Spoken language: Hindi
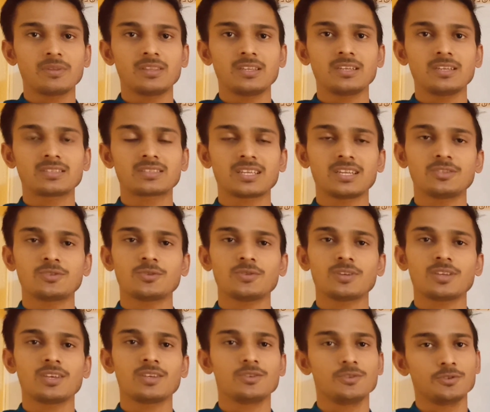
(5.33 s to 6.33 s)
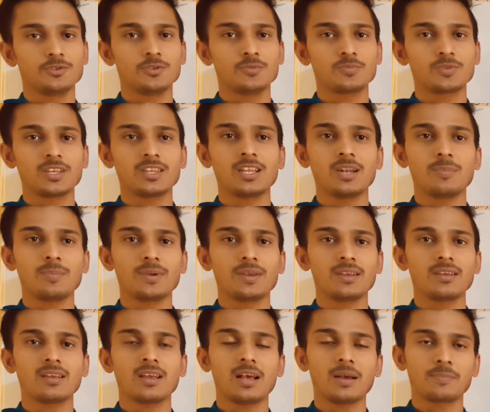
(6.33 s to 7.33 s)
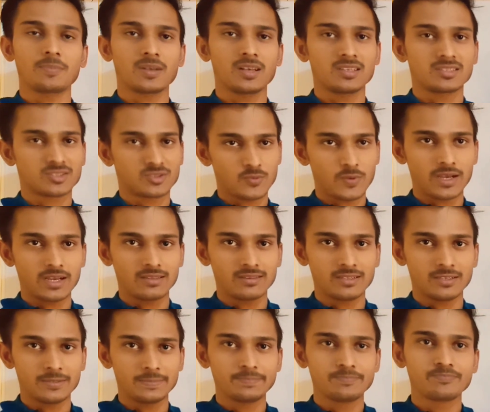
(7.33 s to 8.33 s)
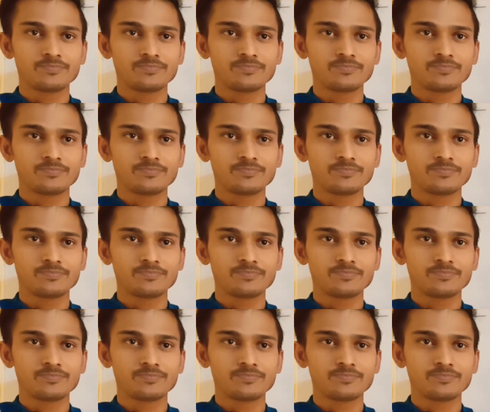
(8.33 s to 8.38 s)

मंदिर सांचोर के यूट्यूब चैनल पे आपका स्वागत है